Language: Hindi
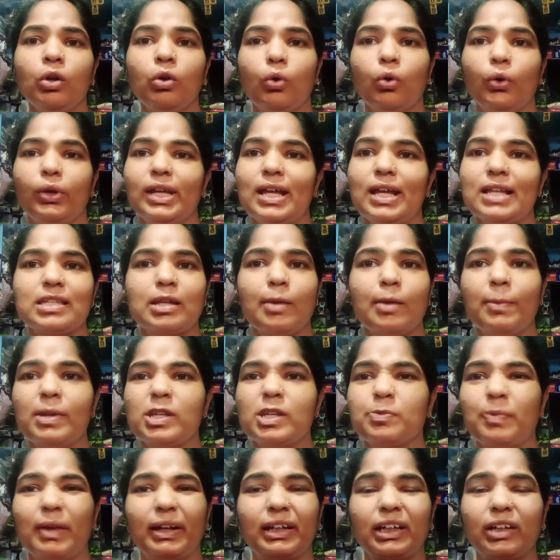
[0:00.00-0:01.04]
कोई ऐसा
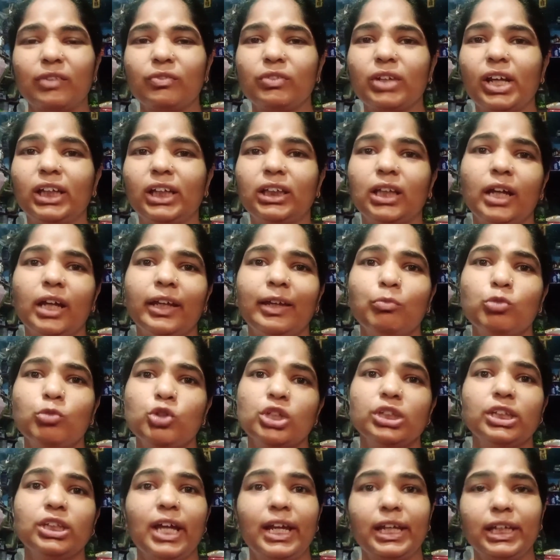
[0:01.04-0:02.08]
परस्पेक्टिव नहीं था कि
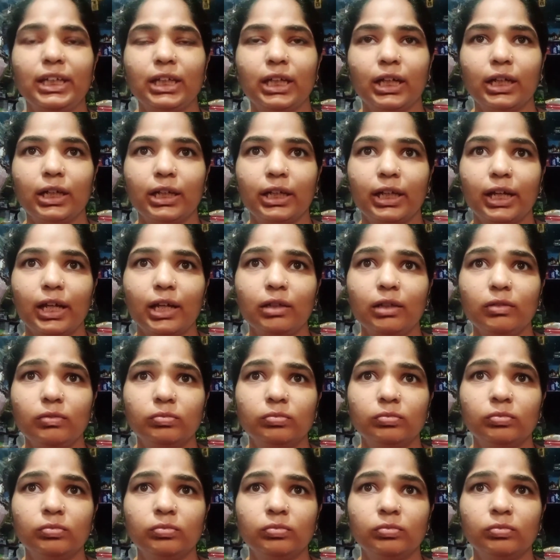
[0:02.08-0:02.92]
मुझे यही करनी है